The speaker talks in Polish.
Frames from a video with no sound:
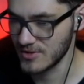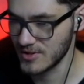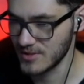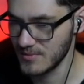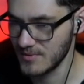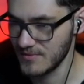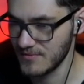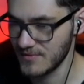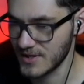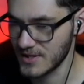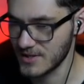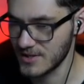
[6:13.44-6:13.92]
one
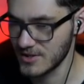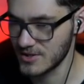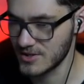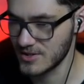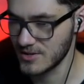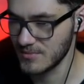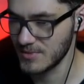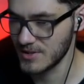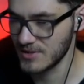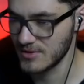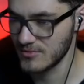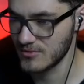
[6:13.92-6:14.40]
mi
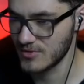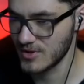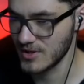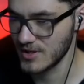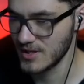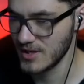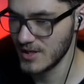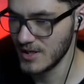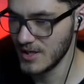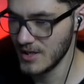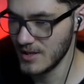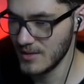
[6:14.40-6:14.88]
faktycznie będą tutaj
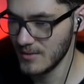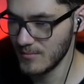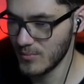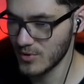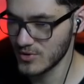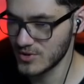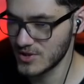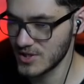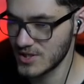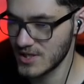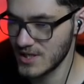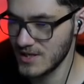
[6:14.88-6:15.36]

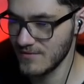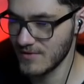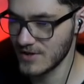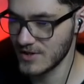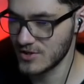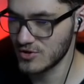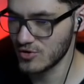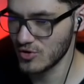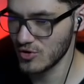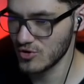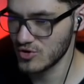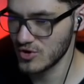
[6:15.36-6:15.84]

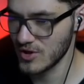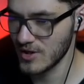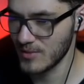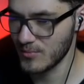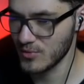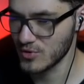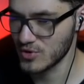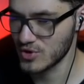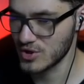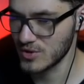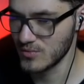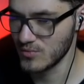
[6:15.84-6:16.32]
pozyskiwać to, co ja
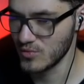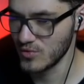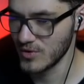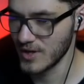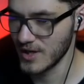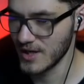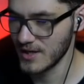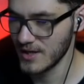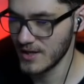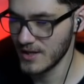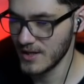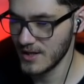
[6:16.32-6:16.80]

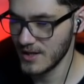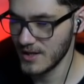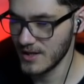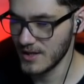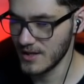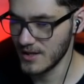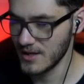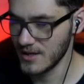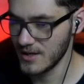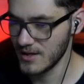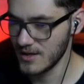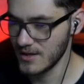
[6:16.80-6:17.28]
potrzebuję.
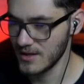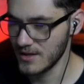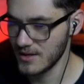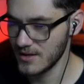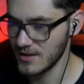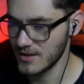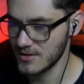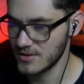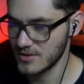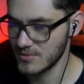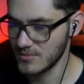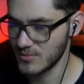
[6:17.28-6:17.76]

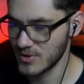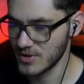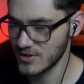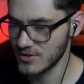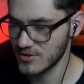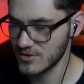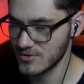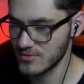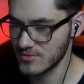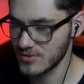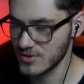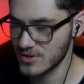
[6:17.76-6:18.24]
Eee, czy mogę
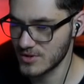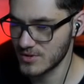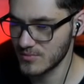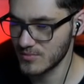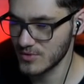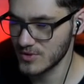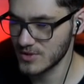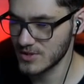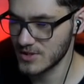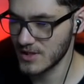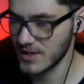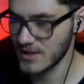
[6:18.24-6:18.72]
coś tu jeszcze
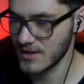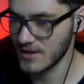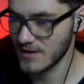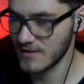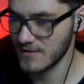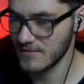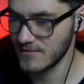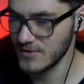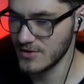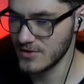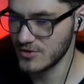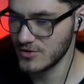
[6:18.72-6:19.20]

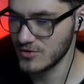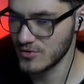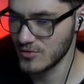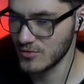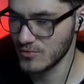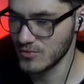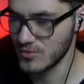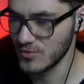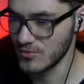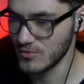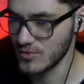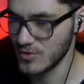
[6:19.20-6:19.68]
postawić? No,
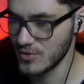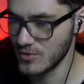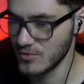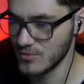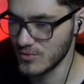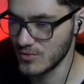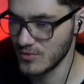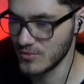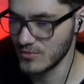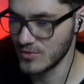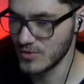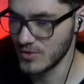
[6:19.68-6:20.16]
no, no,
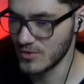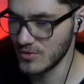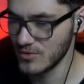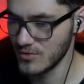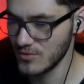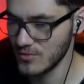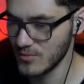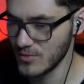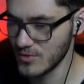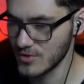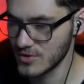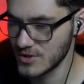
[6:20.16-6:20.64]
no,
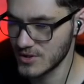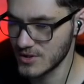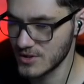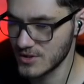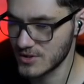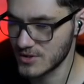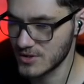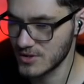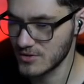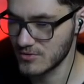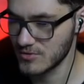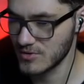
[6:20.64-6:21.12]
no. Może
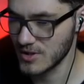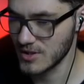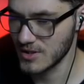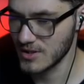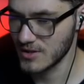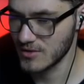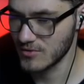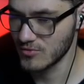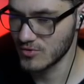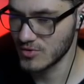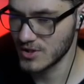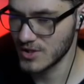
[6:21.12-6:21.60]
jeszcze tutaj
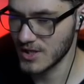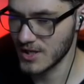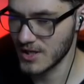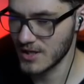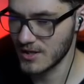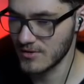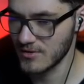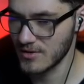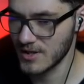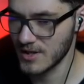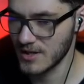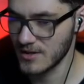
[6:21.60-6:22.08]
na górze.
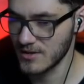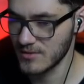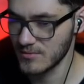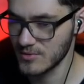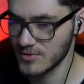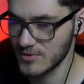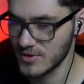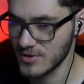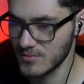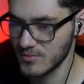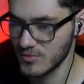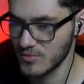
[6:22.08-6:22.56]
Halo, halo,
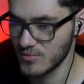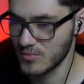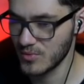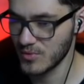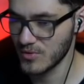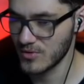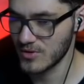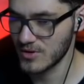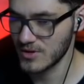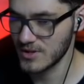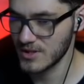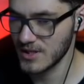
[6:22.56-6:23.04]
bo tutaj był
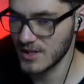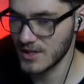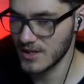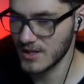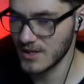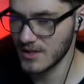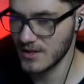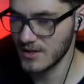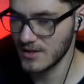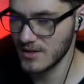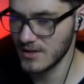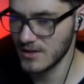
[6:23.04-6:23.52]

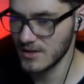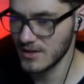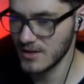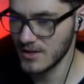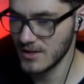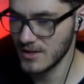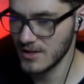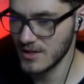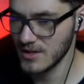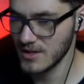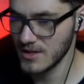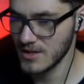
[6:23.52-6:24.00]
portal.
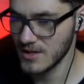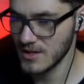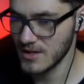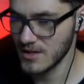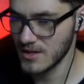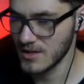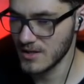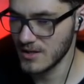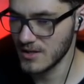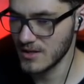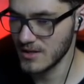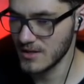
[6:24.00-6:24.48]

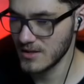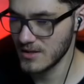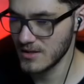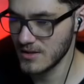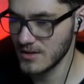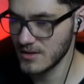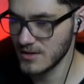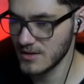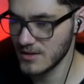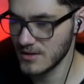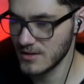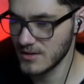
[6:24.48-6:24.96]

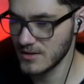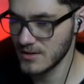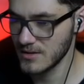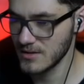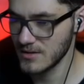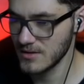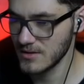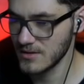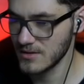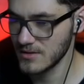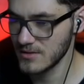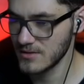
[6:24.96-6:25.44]

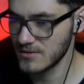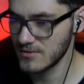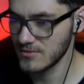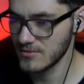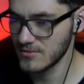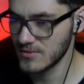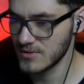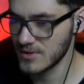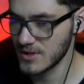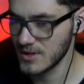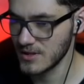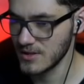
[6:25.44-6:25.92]
Yy,
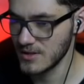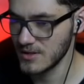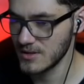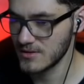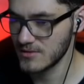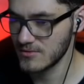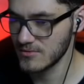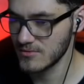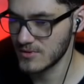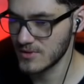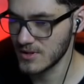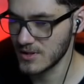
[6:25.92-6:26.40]
tutaj nie,
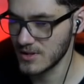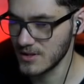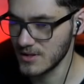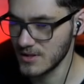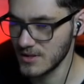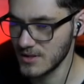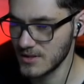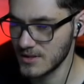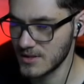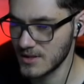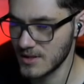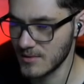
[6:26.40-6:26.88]
tutaj
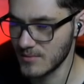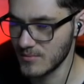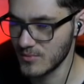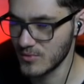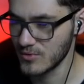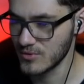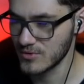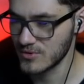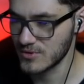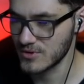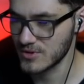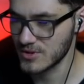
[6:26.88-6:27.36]
nie, tam
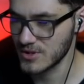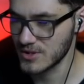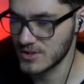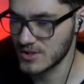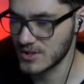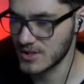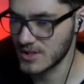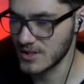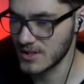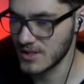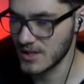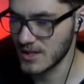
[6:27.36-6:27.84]
było
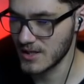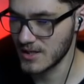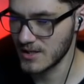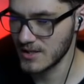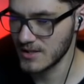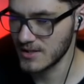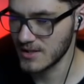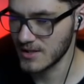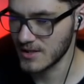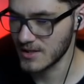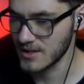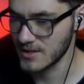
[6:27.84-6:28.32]
troszeczkę
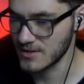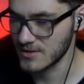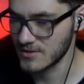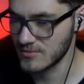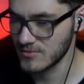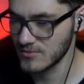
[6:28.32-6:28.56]
dalej, tak jest